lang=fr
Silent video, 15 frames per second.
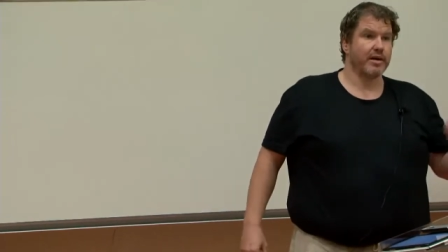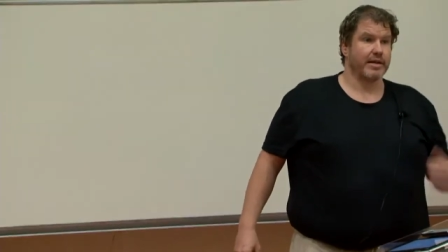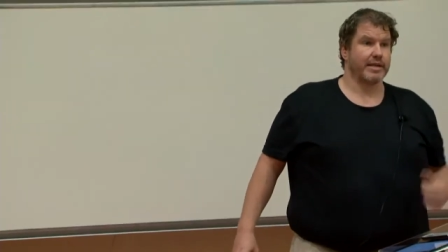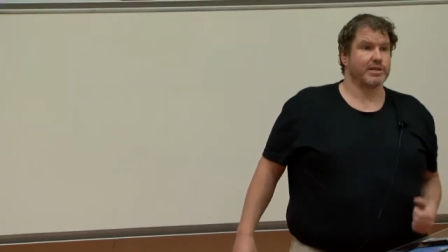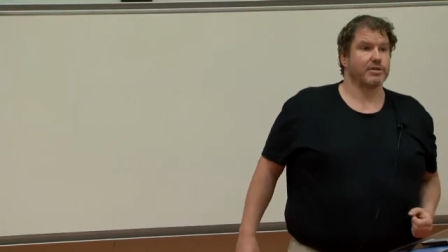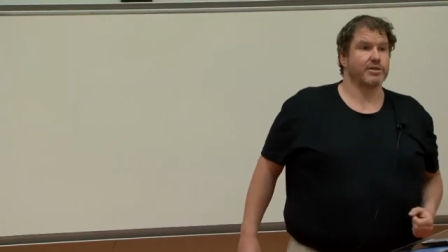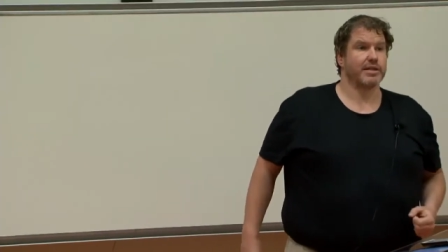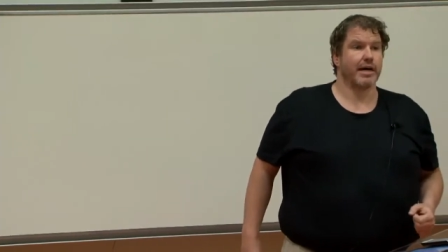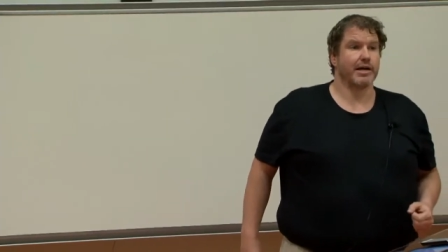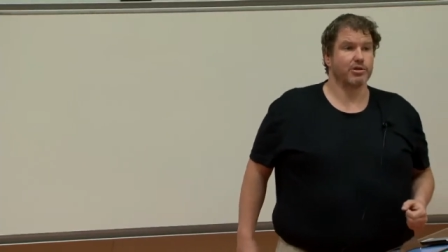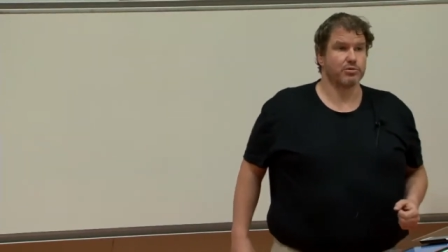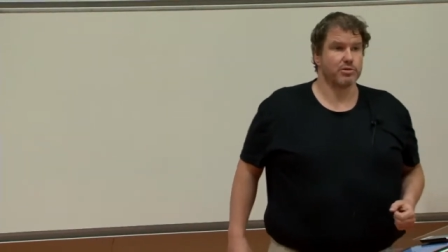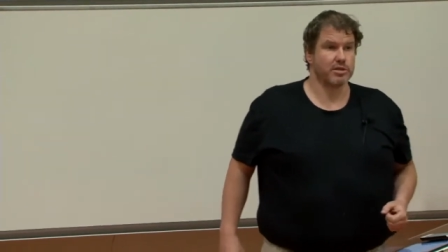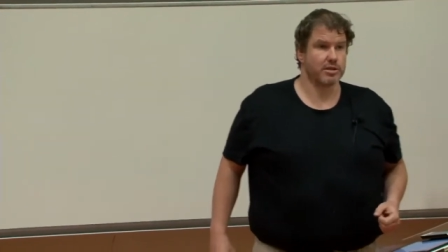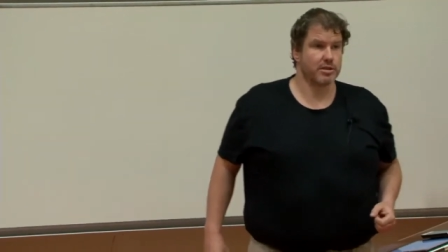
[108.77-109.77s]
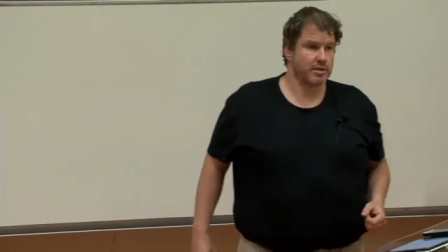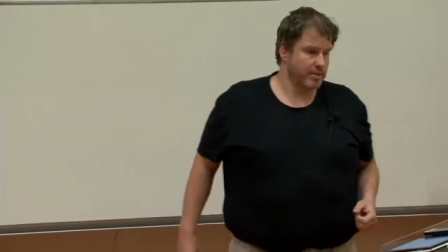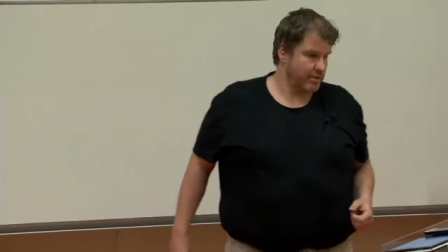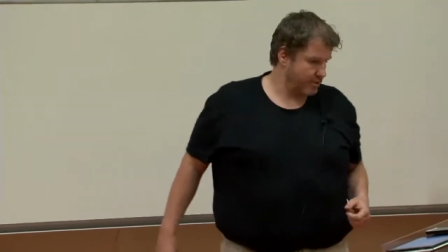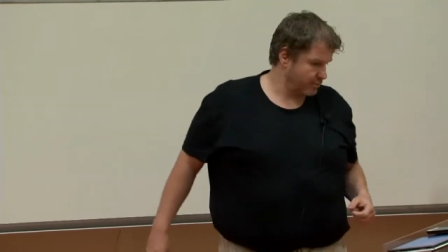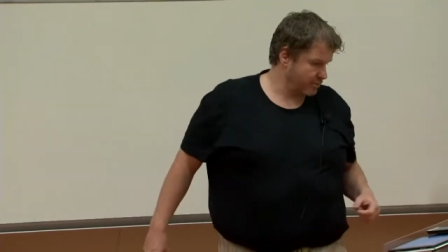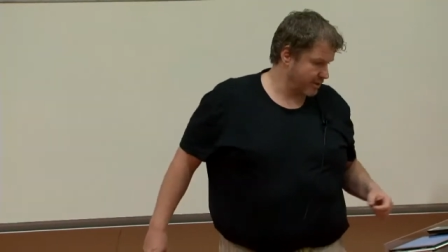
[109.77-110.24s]
qu'est-ce que ça ajoute
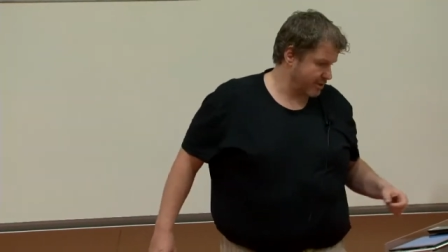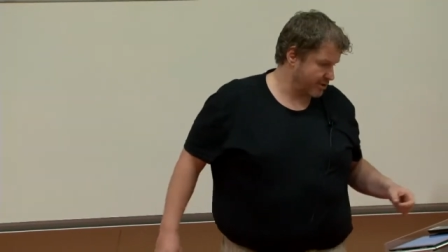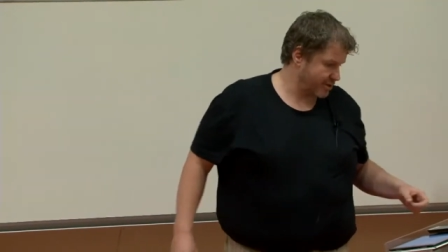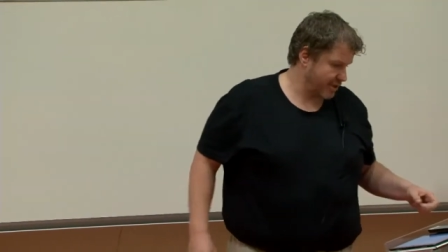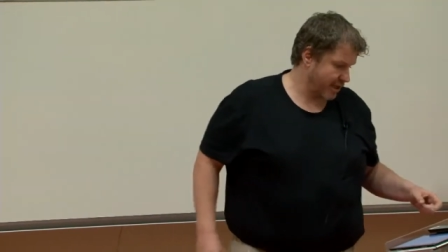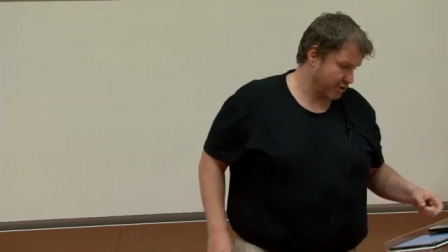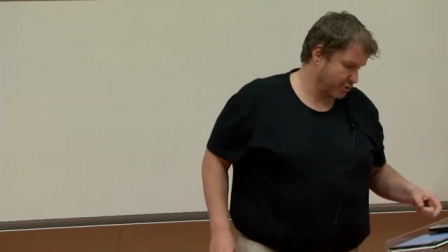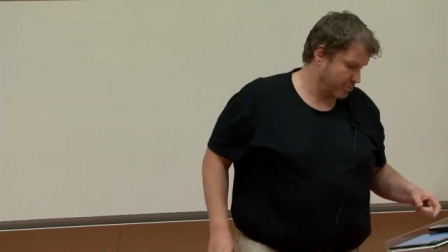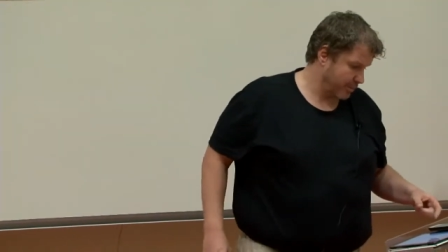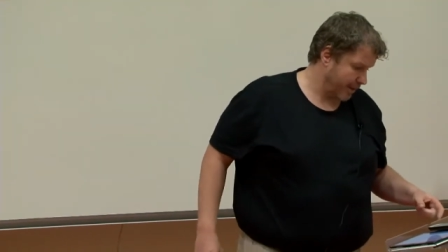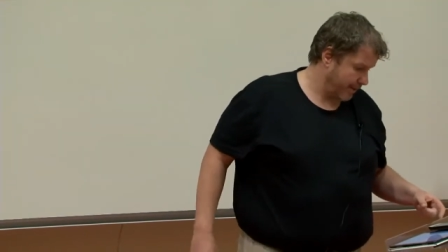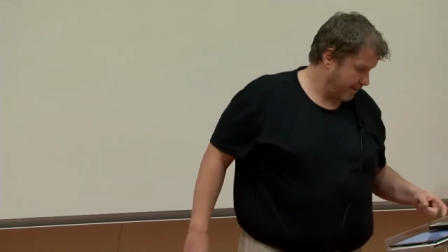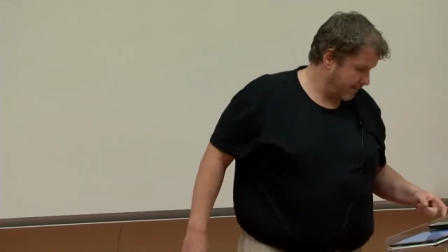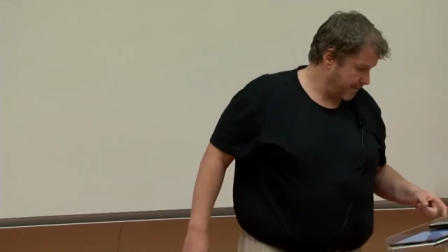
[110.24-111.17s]
ou qu'est-ce que ça ajoute pas.